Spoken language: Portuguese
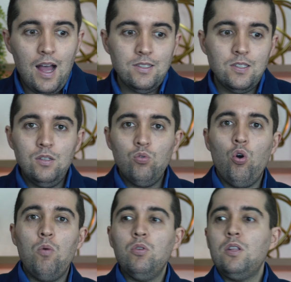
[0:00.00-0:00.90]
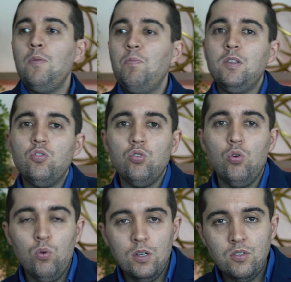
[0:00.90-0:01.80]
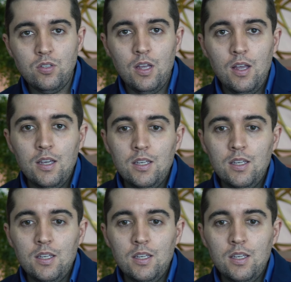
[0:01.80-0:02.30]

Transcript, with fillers: Assim como tem pessoas